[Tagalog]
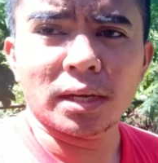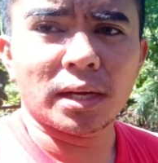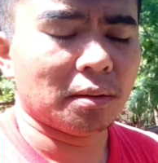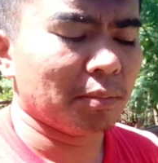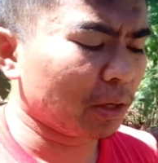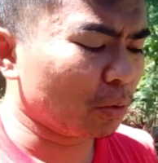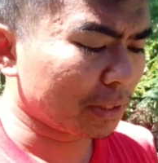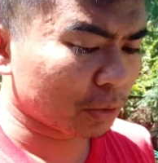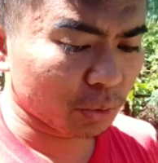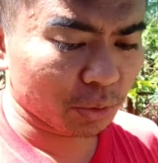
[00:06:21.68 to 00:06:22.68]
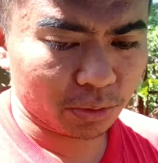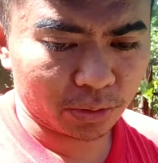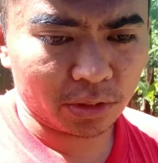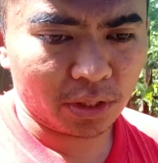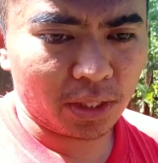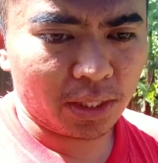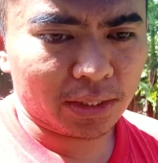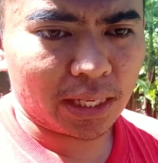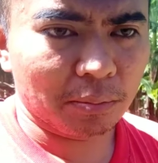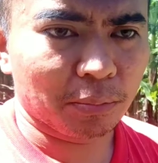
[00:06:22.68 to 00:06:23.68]
uh, bago matuyo yun
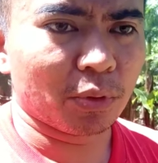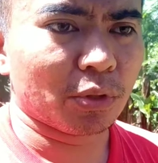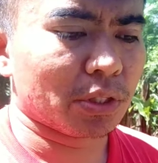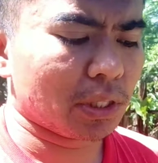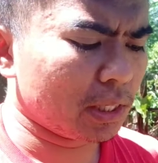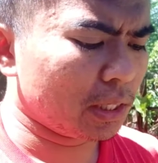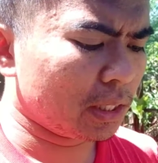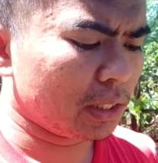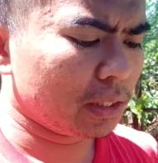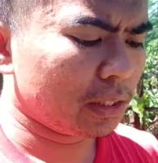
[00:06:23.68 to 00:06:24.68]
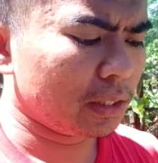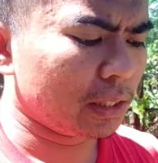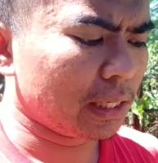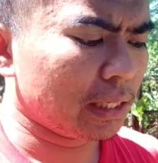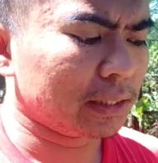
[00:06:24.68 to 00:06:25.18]
tapos i uh,